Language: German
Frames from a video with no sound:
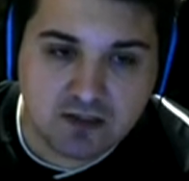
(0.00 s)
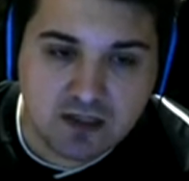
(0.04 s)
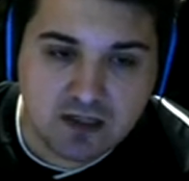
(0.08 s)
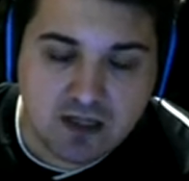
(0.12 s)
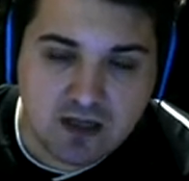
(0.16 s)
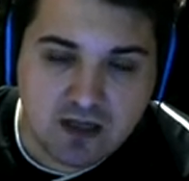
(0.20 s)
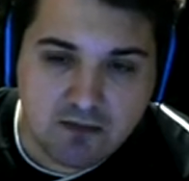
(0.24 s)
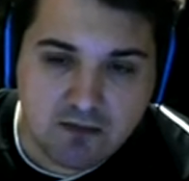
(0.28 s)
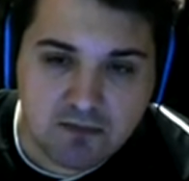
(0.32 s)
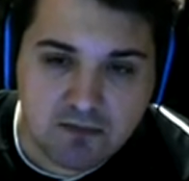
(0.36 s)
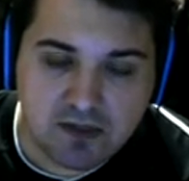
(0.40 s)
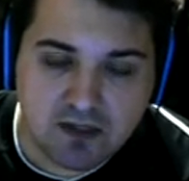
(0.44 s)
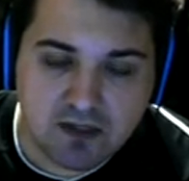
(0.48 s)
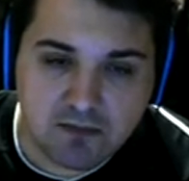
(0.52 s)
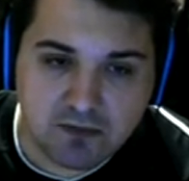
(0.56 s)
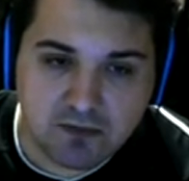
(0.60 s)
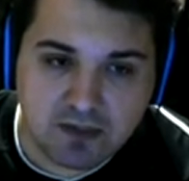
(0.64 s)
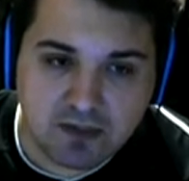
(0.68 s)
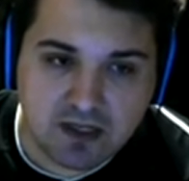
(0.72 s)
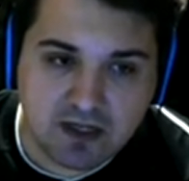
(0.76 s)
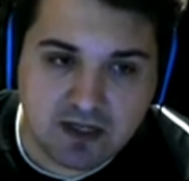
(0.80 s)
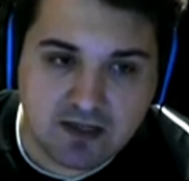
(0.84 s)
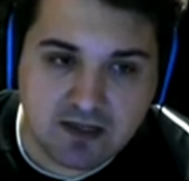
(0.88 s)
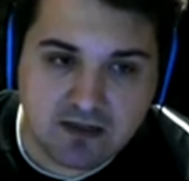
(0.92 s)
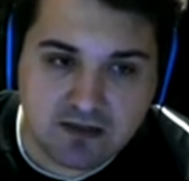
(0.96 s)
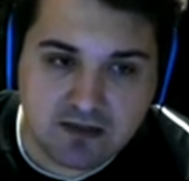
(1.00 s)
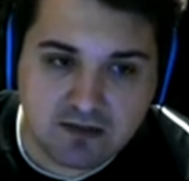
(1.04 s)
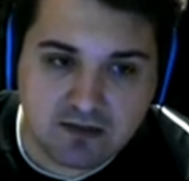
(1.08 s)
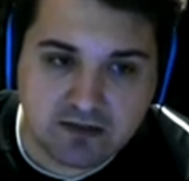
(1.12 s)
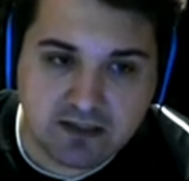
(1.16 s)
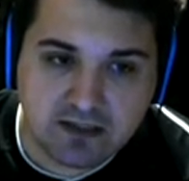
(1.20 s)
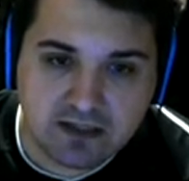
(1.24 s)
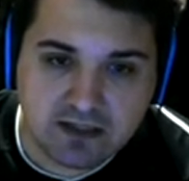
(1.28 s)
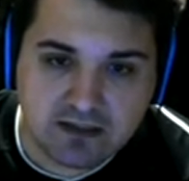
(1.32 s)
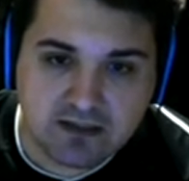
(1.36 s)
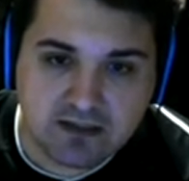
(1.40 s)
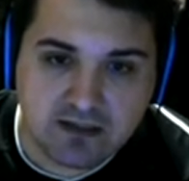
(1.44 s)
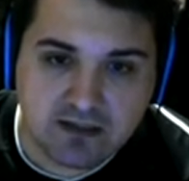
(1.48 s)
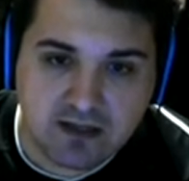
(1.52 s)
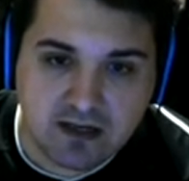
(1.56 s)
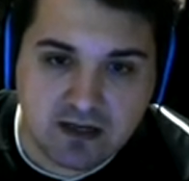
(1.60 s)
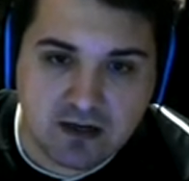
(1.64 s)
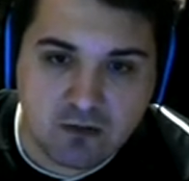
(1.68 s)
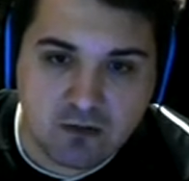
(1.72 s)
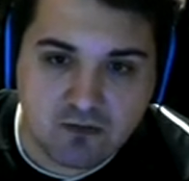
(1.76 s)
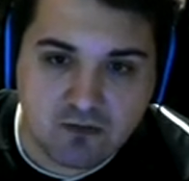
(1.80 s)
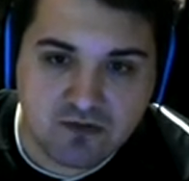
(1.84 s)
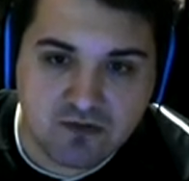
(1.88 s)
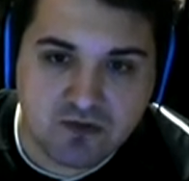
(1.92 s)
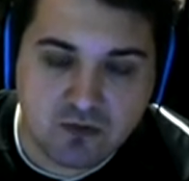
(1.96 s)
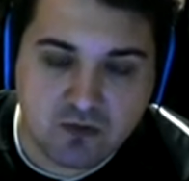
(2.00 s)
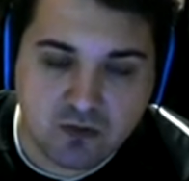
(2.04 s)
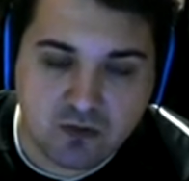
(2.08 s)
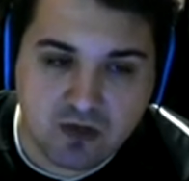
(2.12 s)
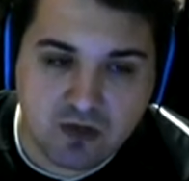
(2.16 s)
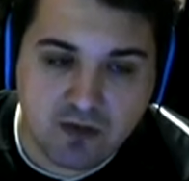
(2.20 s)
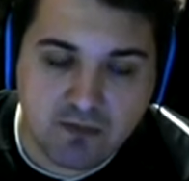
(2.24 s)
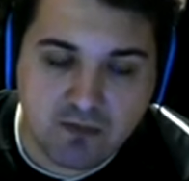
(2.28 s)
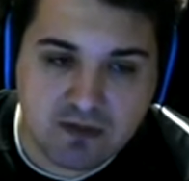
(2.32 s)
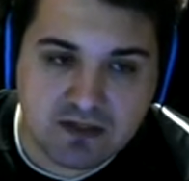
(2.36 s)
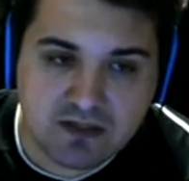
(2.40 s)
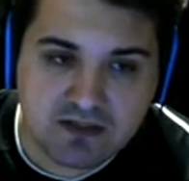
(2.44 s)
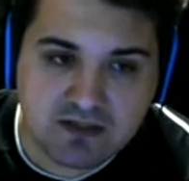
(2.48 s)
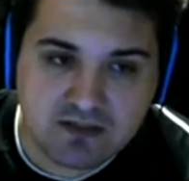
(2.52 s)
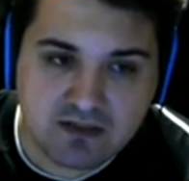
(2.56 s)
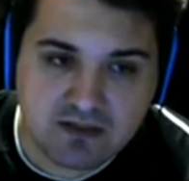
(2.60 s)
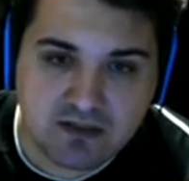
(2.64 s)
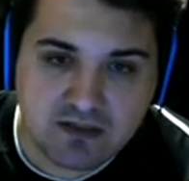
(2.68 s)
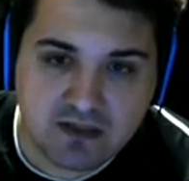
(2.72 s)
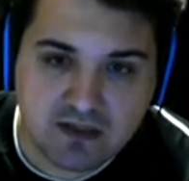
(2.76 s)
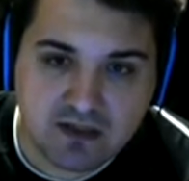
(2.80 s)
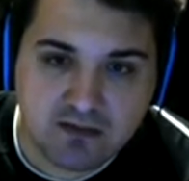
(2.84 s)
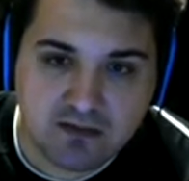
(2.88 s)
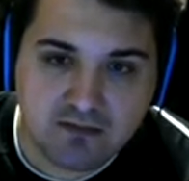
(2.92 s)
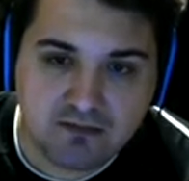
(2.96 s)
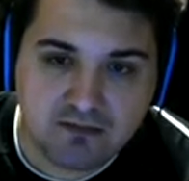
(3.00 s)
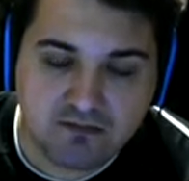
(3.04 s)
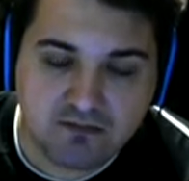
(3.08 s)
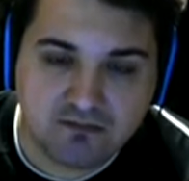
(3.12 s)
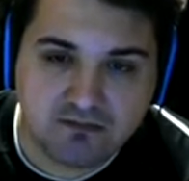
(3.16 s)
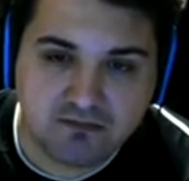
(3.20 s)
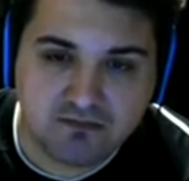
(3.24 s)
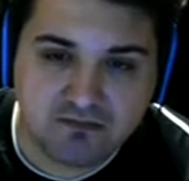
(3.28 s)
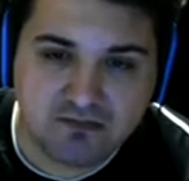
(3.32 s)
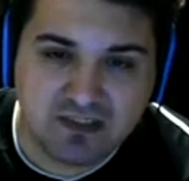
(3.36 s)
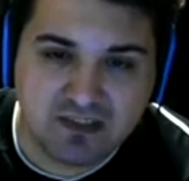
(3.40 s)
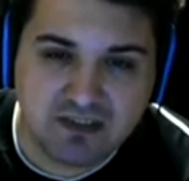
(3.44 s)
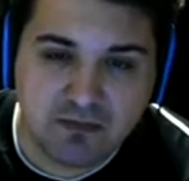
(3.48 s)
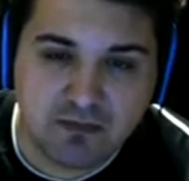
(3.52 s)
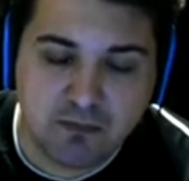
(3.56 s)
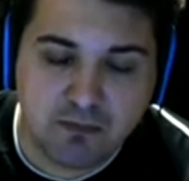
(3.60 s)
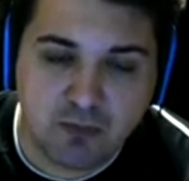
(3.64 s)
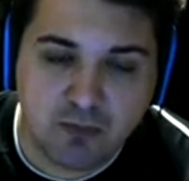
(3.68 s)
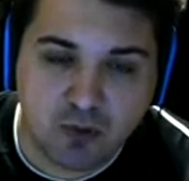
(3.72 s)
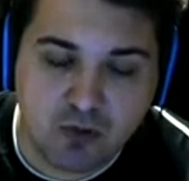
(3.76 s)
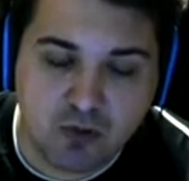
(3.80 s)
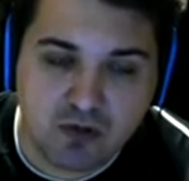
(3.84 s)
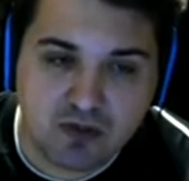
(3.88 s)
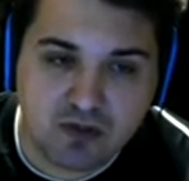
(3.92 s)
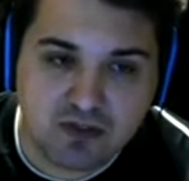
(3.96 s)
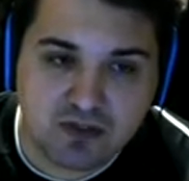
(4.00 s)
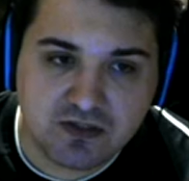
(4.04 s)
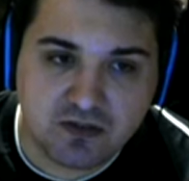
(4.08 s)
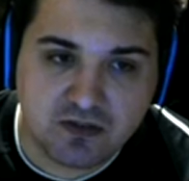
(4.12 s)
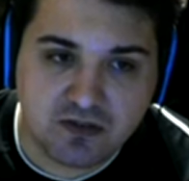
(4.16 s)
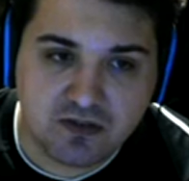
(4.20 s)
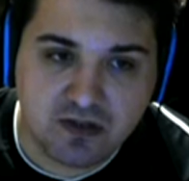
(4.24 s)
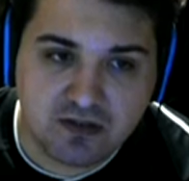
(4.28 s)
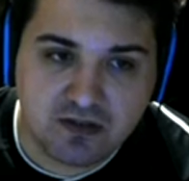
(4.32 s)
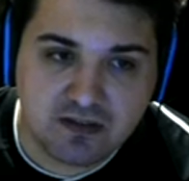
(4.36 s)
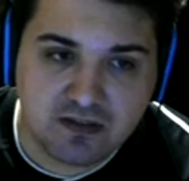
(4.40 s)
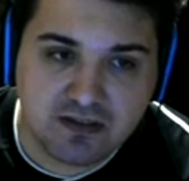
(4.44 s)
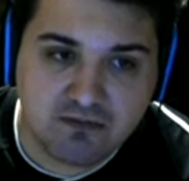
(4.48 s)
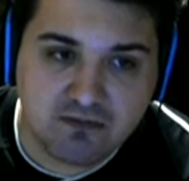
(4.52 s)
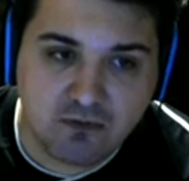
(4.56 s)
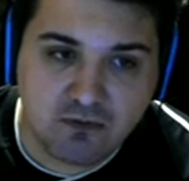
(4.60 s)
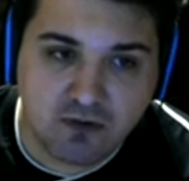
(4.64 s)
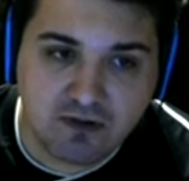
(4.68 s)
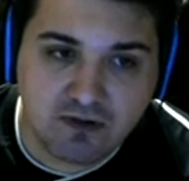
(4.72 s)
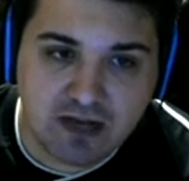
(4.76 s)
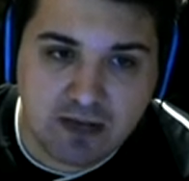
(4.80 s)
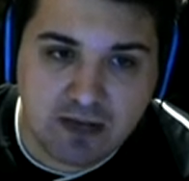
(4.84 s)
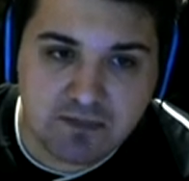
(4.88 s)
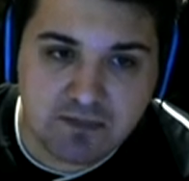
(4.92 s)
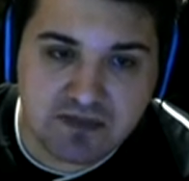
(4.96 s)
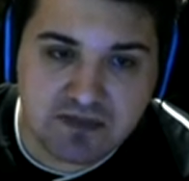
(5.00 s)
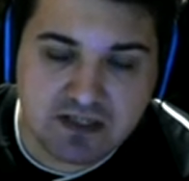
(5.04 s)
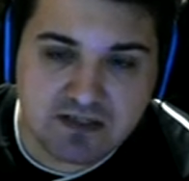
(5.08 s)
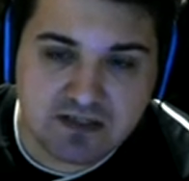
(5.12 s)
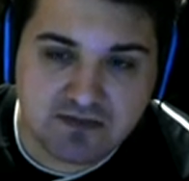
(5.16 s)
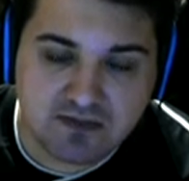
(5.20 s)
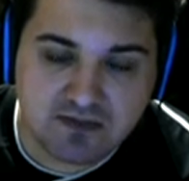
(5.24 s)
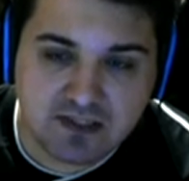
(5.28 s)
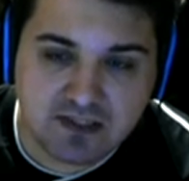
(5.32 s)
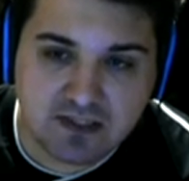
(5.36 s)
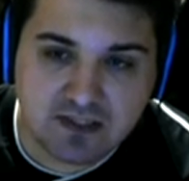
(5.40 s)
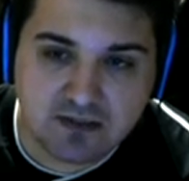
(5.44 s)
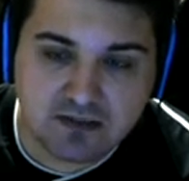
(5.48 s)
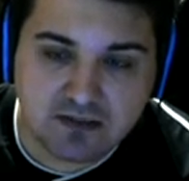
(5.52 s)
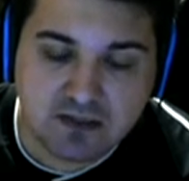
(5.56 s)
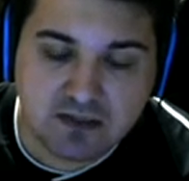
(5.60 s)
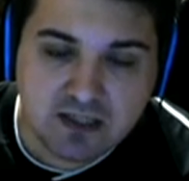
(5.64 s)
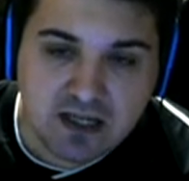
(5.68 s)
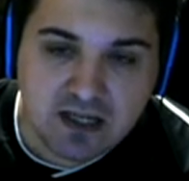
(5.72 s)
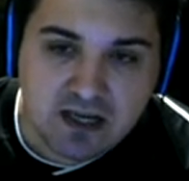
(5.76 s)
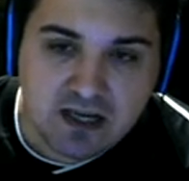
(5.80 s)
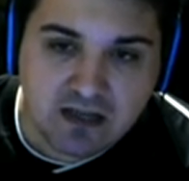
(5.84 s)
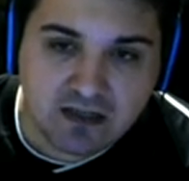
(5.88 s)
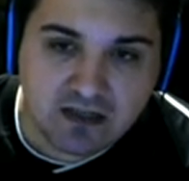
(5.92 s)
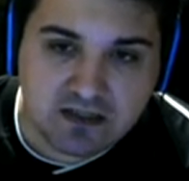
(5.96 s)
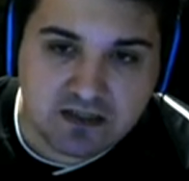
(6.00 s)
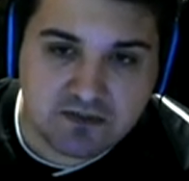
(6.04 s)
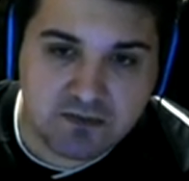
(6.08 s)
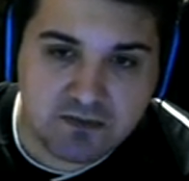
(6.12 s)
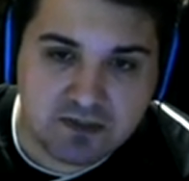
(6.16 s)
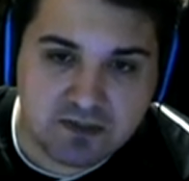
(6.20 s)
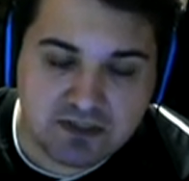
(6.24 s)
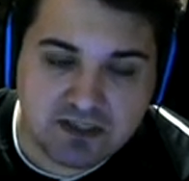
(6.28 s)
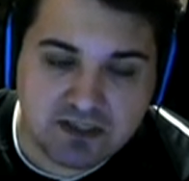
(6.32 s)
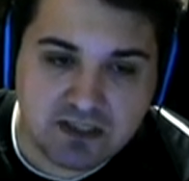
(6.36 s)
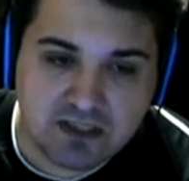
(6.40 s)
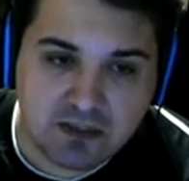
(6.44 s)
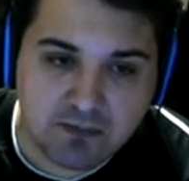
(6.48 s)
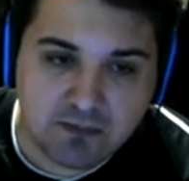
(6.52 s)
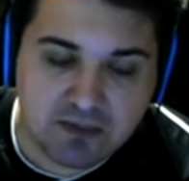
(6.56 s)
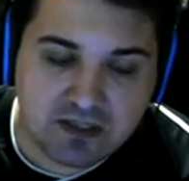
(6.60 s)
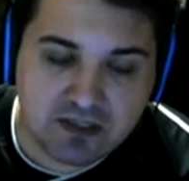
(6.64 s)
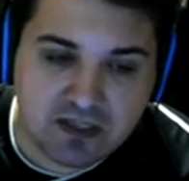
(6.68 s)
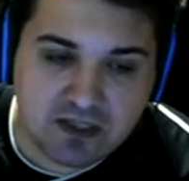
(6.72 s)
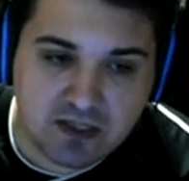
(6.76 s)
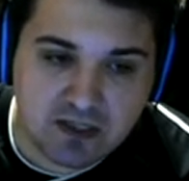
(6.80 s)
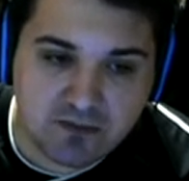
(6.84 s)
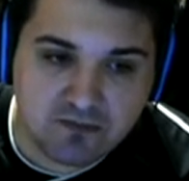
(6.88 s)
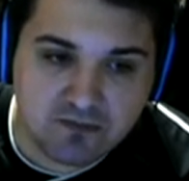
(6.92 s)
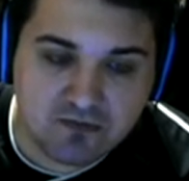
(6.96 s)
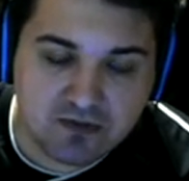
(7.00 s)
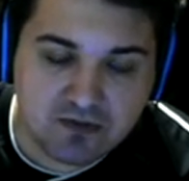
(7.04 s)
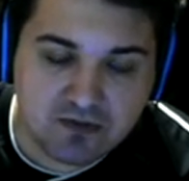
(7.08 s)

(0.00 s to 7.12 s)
Mit dem Teil Gegner aufsuchen, am besten eh, nicht einen Pulk, sondern die, wo irgendwie abseits fliegen, dass man die dann bekämpft.